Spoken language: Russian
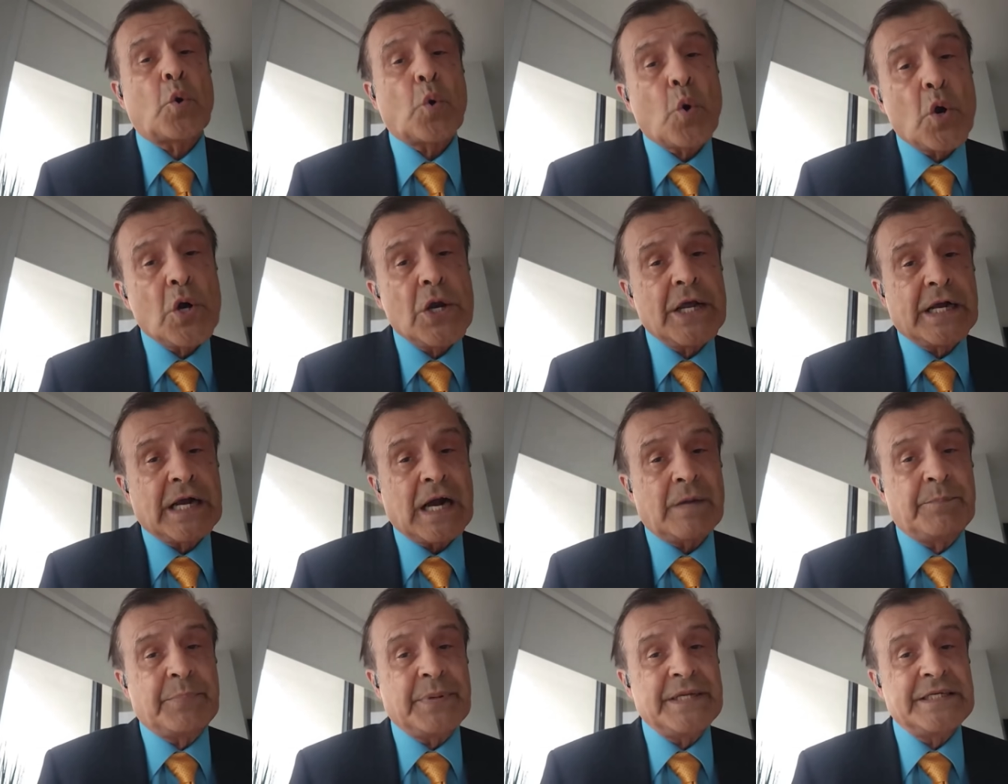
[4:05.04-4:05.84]
роли
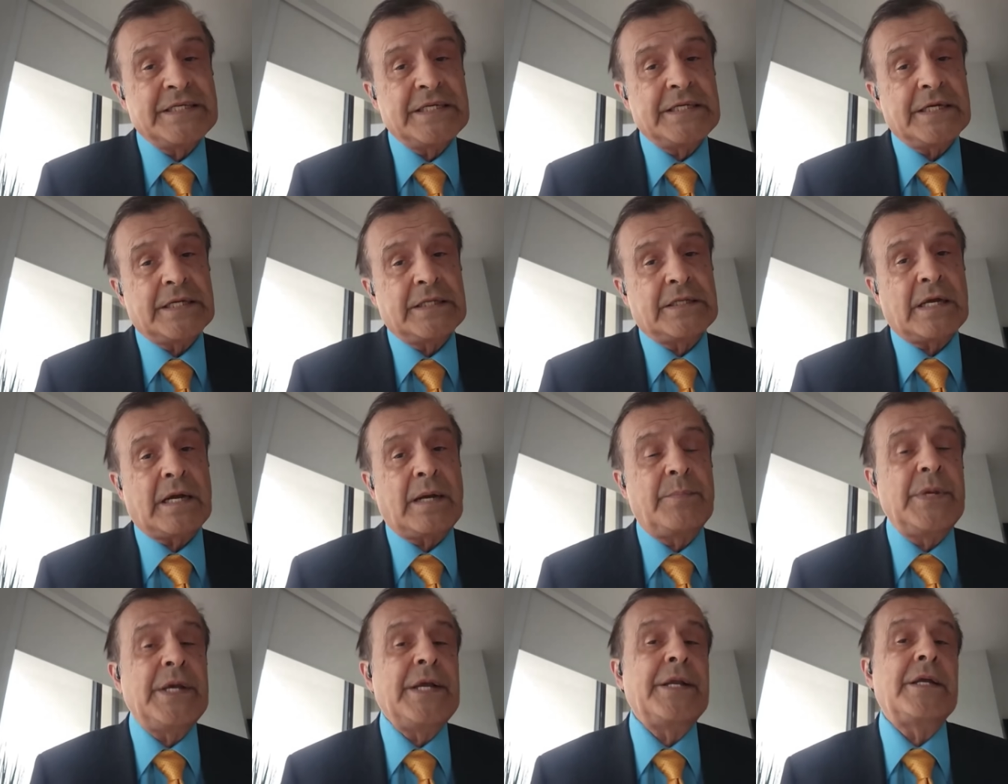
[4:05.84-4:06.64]
как
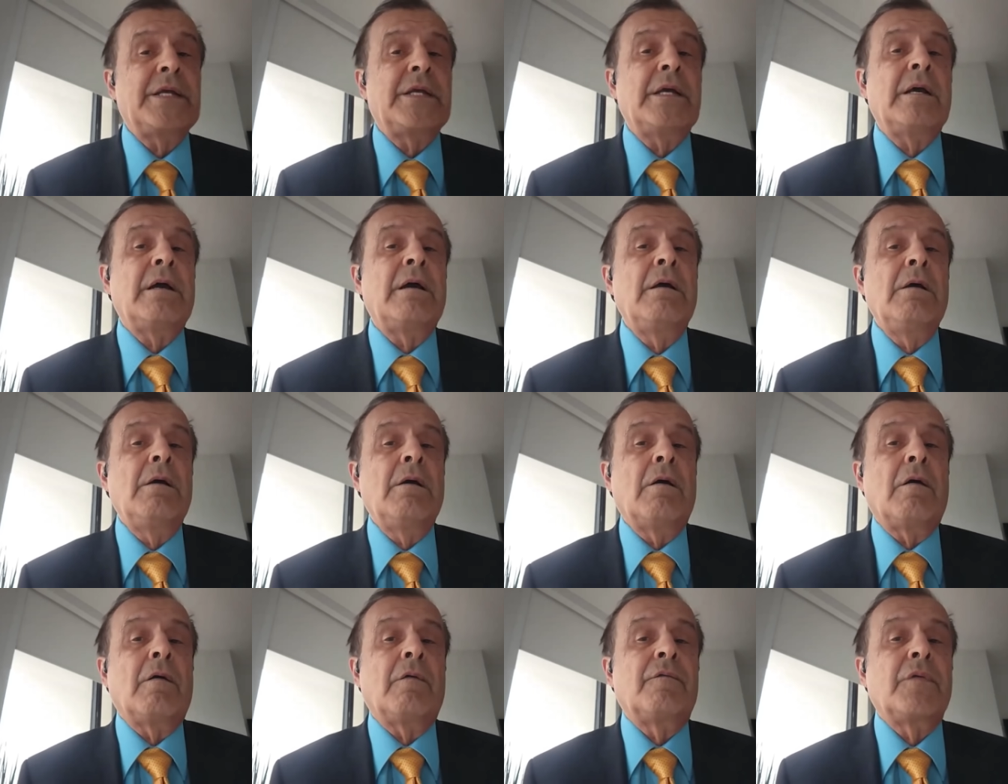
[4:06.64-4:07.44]
президента Америки
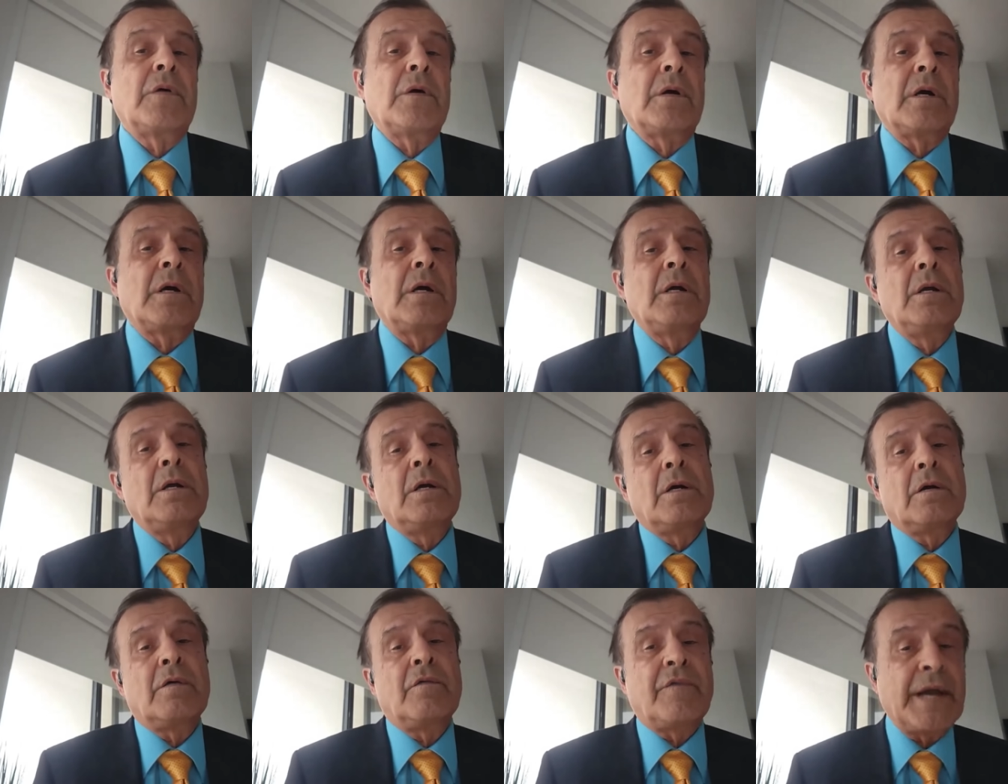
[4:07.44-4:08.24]
в
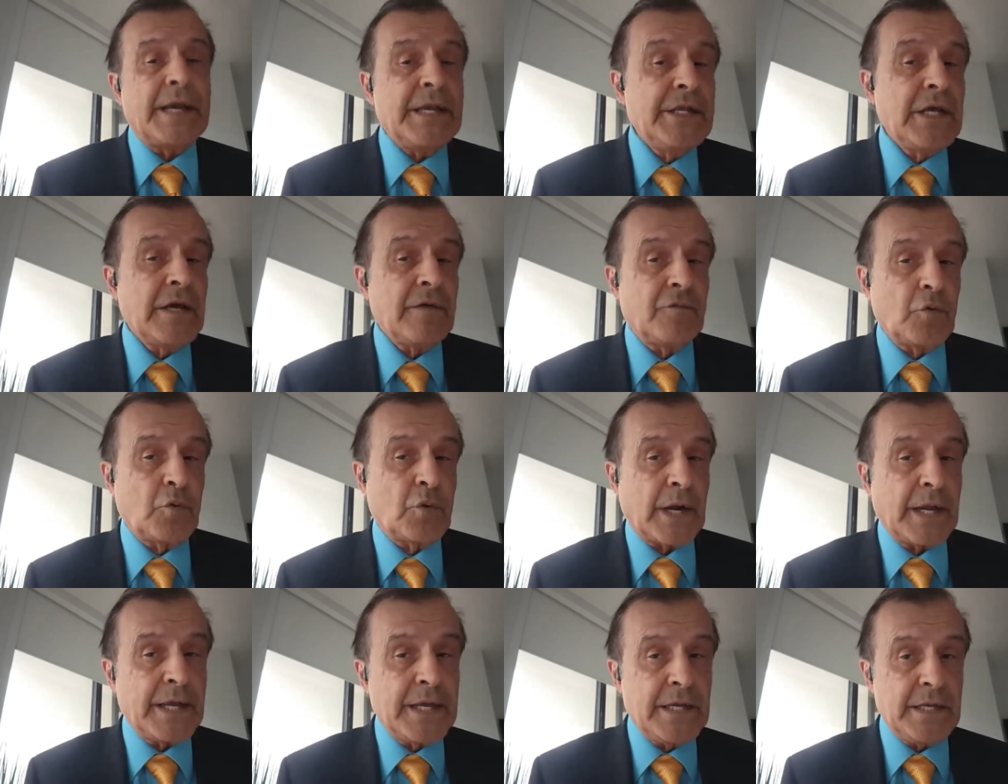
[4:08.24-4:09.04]
войне в
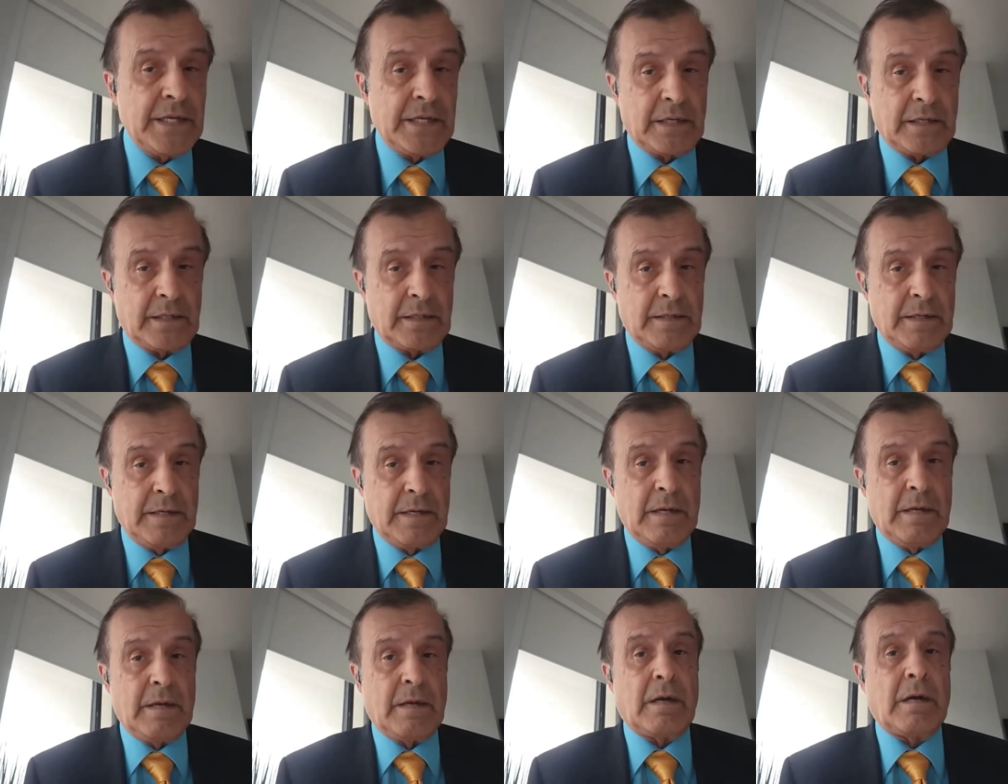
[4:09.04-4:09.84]
Украине.
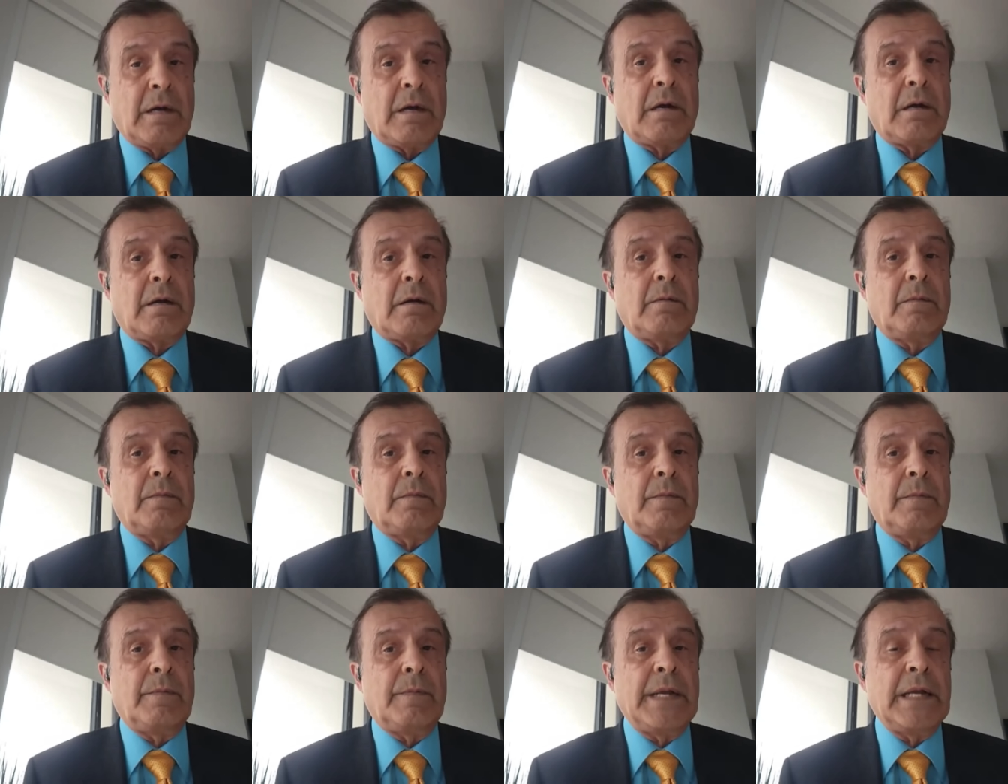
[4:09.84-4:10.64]
А,
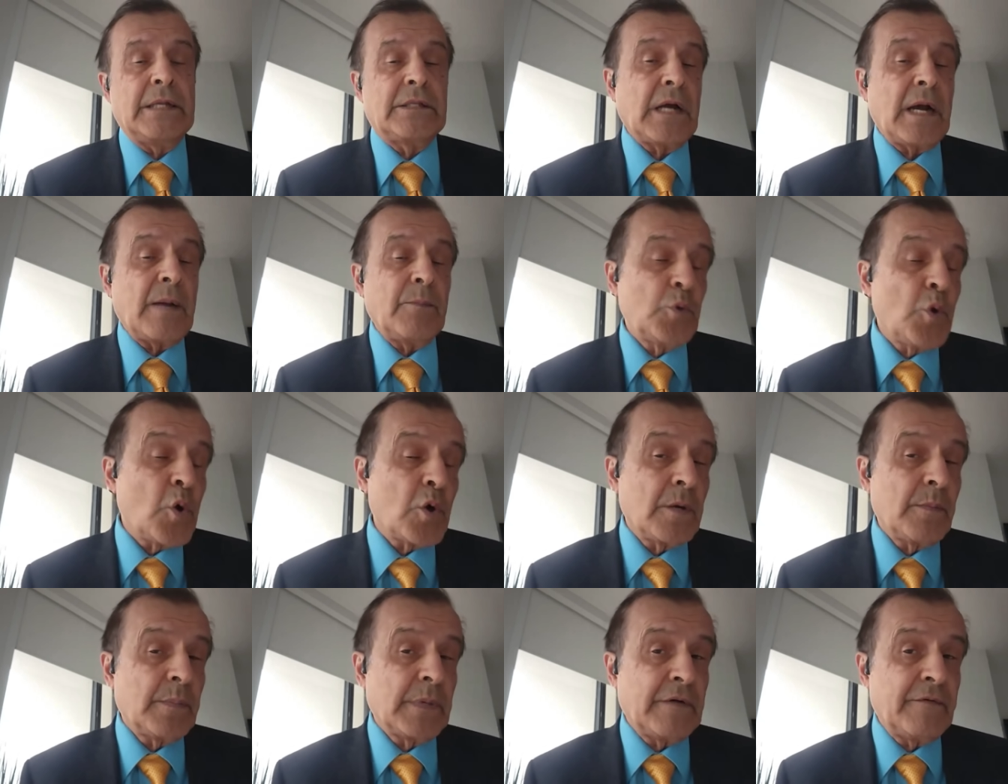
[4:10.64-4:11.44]
это о
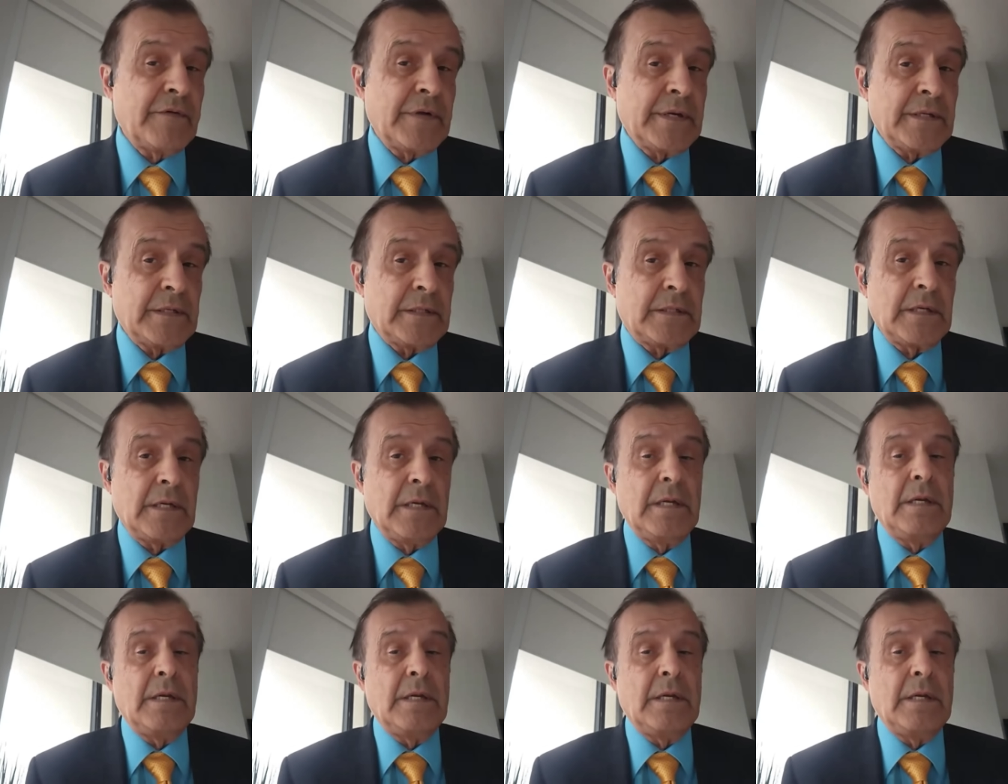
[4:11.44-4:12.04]
многом говорит.